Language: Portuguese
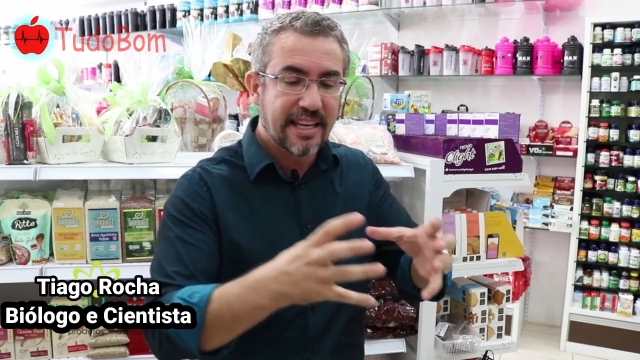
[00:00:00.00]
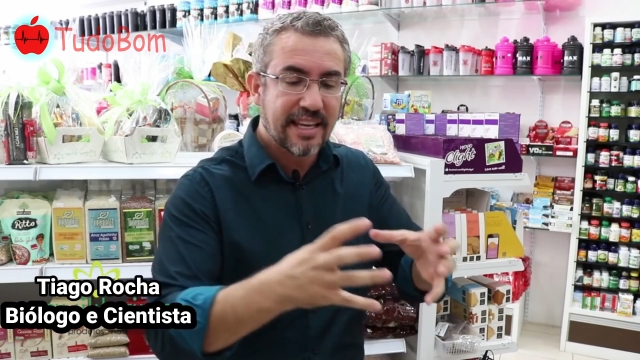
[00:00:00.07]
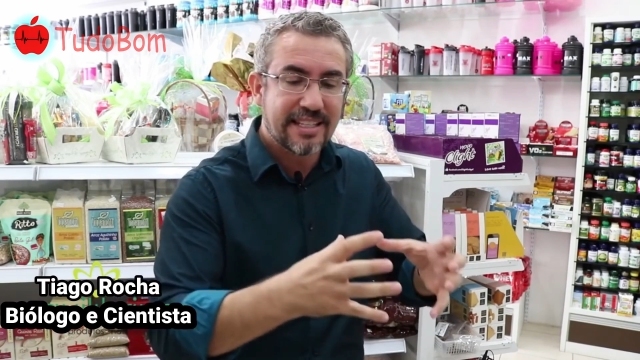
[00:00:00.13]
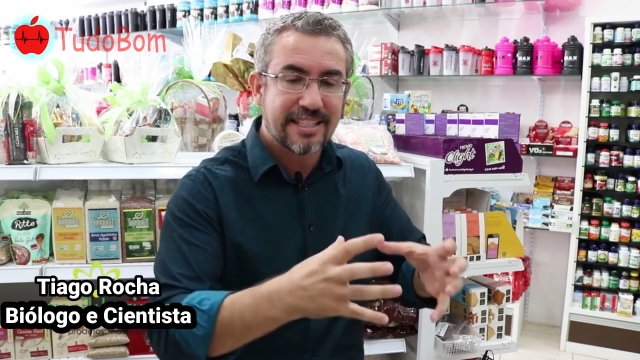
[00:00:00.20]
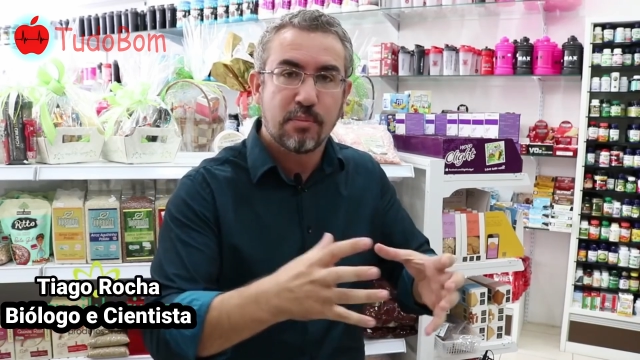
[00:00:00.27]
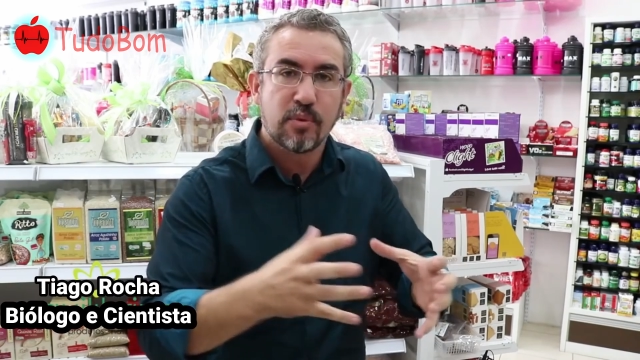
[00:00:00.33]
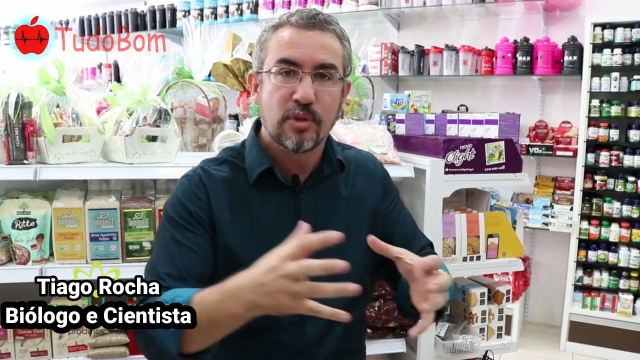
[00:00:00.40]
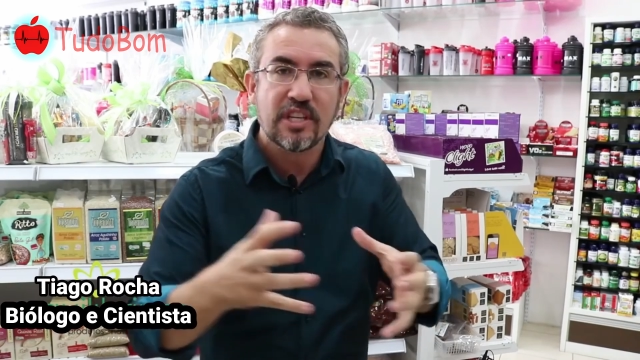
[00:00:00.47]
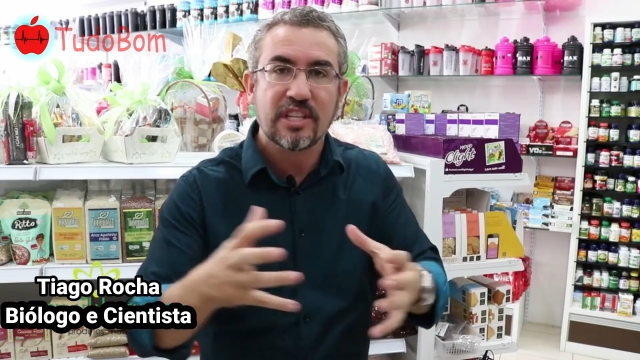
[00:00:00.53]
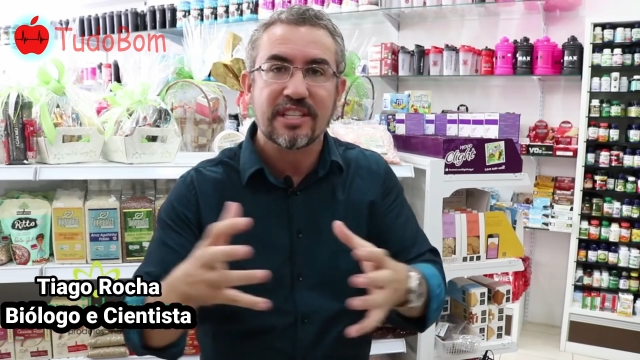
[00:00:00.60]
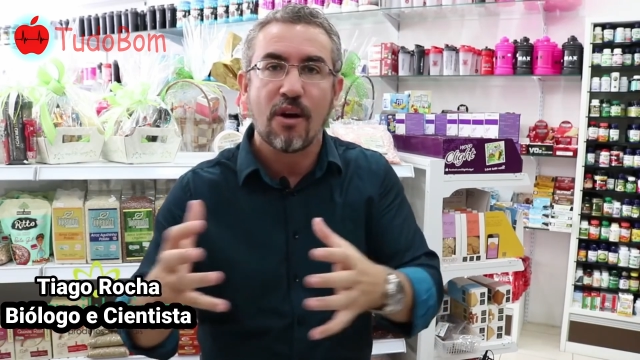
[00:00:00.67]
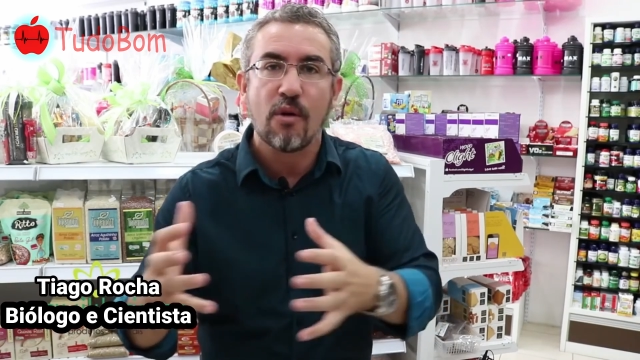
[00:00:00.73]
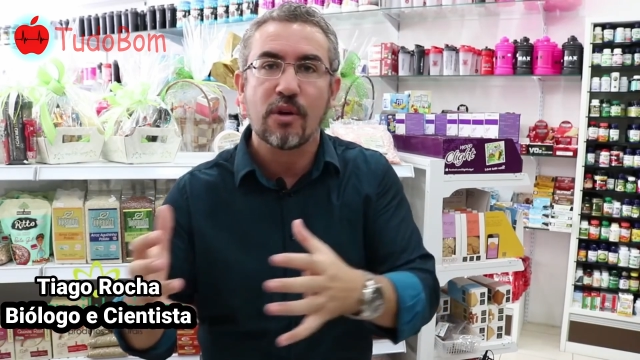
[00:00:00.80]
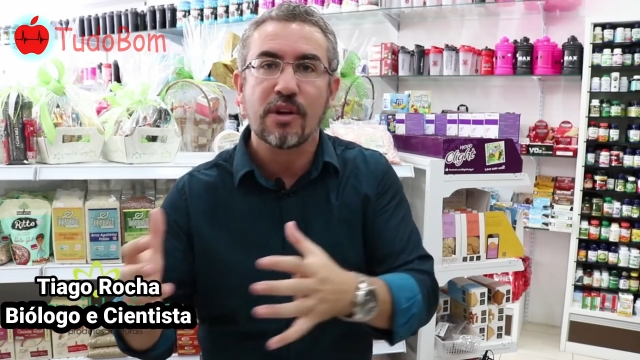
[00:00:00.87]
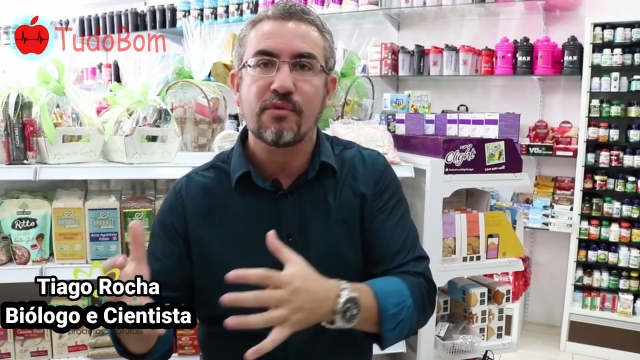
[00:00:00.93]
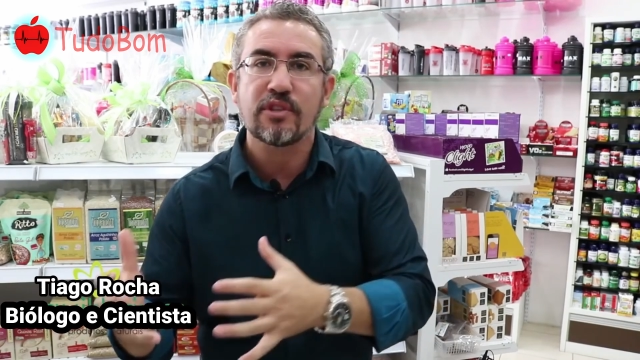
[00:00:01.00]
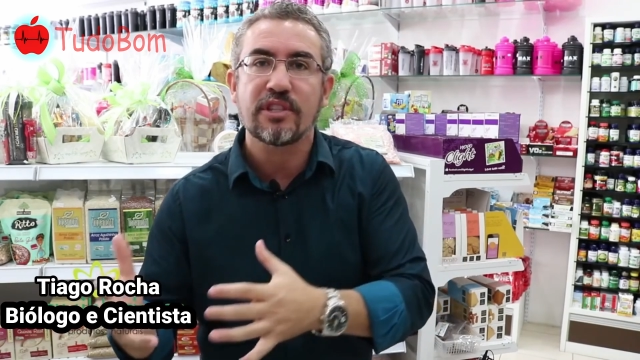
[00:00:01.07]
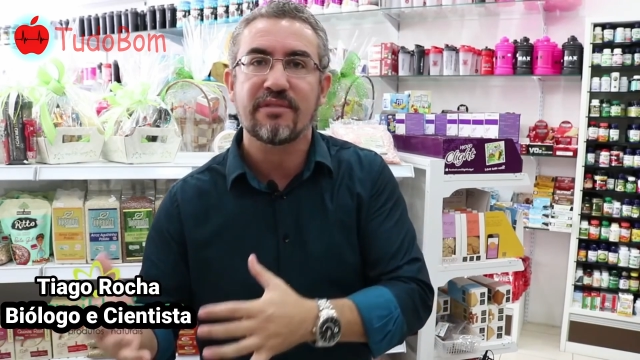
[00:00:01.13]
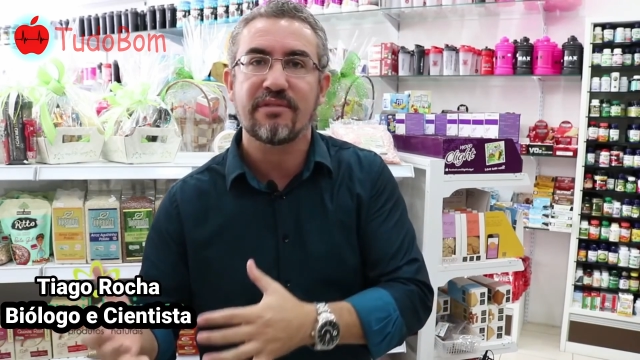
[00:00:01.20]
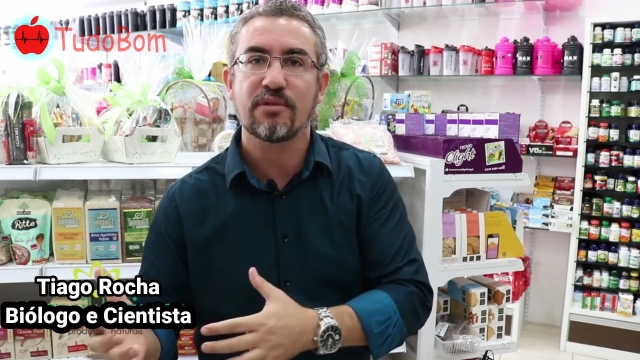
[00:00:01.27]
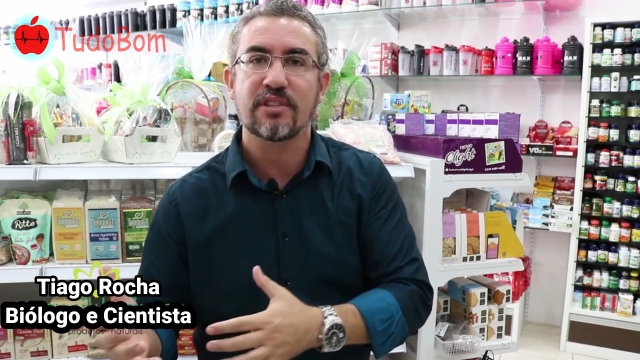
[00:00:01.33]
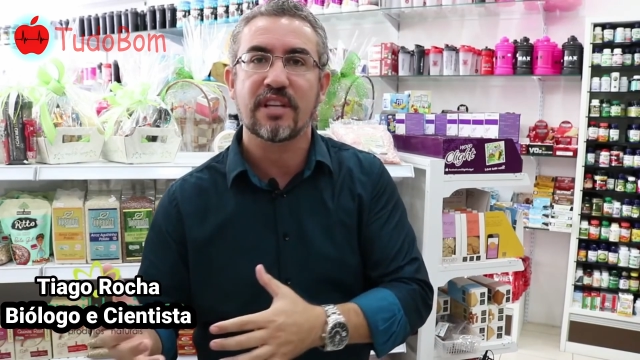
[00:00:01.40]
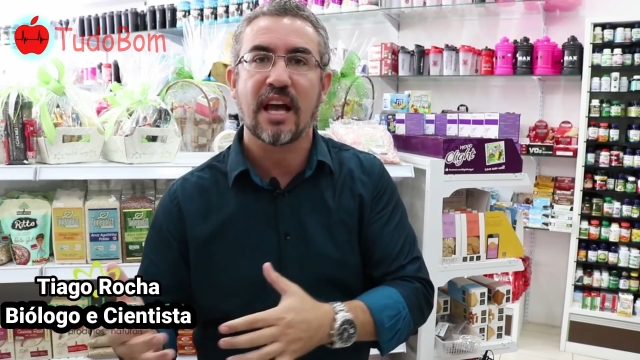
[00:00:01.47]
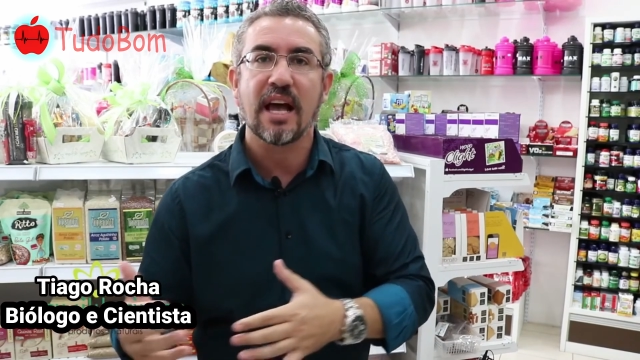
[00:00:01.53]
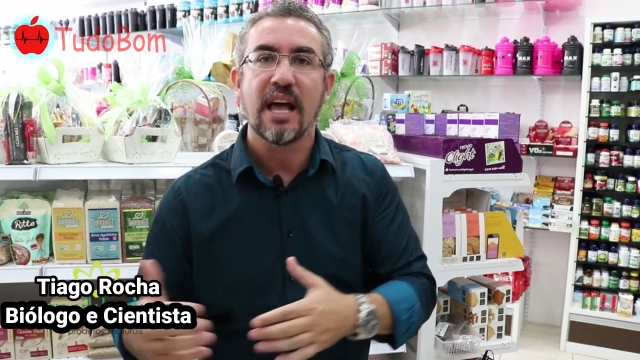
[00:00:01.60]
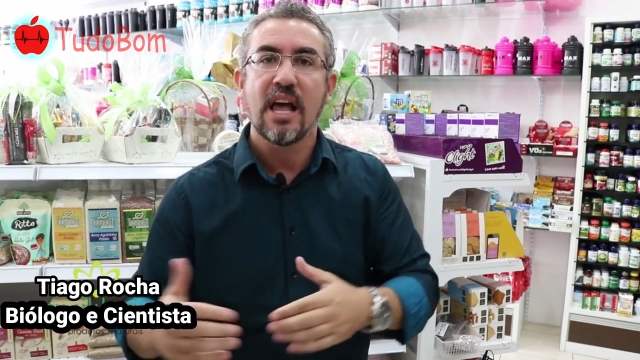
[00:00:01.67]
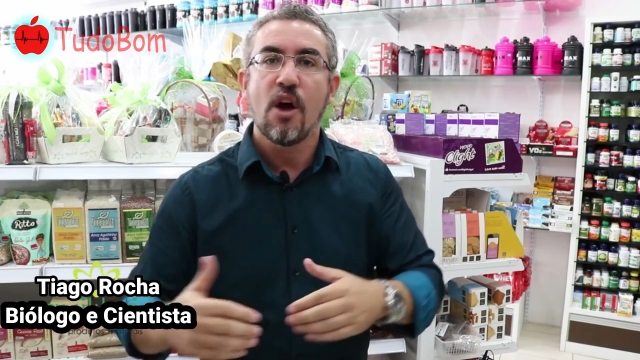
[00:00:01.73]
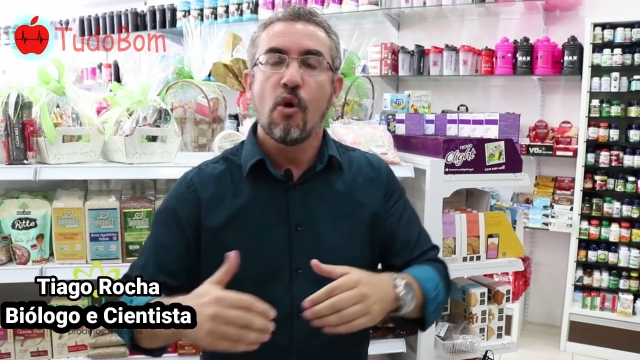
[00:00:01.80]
que tipo de sal que você vai usar.